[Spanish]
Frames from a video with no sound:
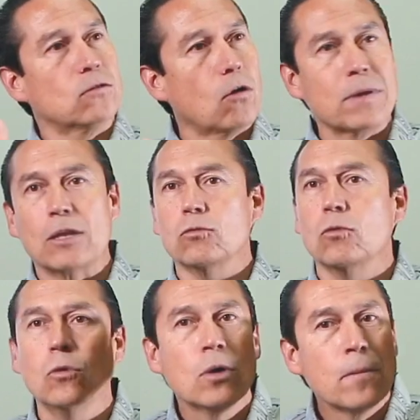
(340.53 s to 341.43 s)
No, bien
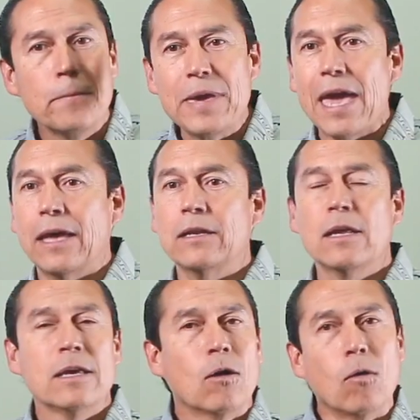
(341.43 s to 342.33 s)
tú, Bien,
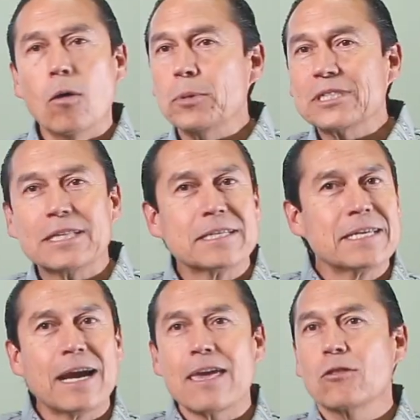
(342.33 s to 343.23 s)
oh, pues que te
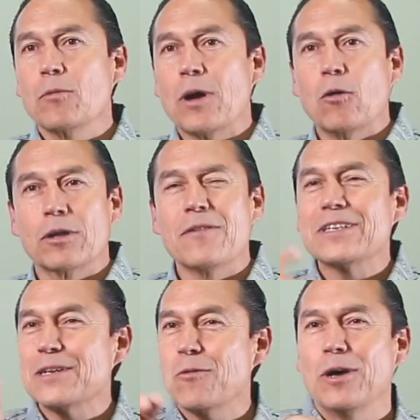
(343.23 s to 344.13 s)
siga yendo mejor. De
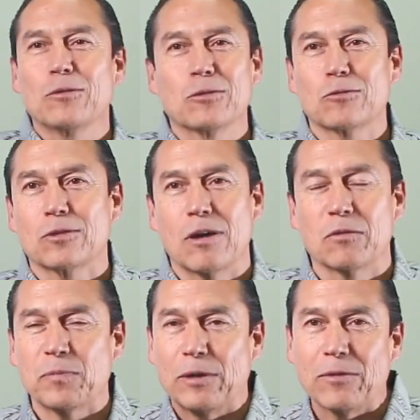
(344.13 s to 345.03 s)
vez en cuando nos
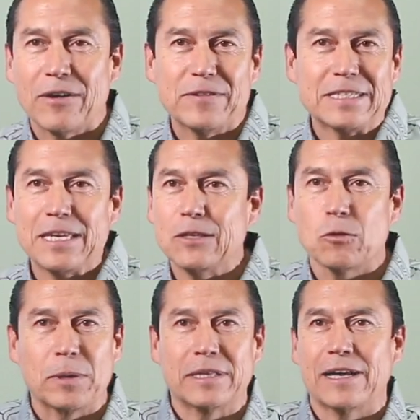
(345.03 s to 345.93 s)
juntábamos para un
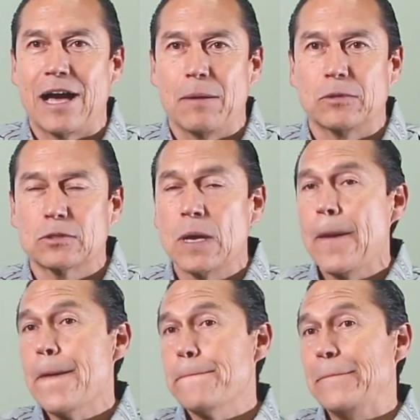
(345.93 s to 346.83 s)
cafecito, platicábamos.
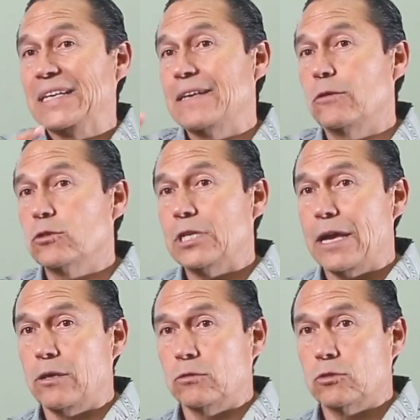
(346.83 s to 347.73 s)
Pasan los
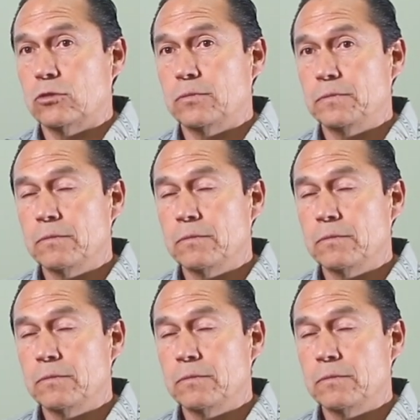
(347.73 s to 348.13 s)
años.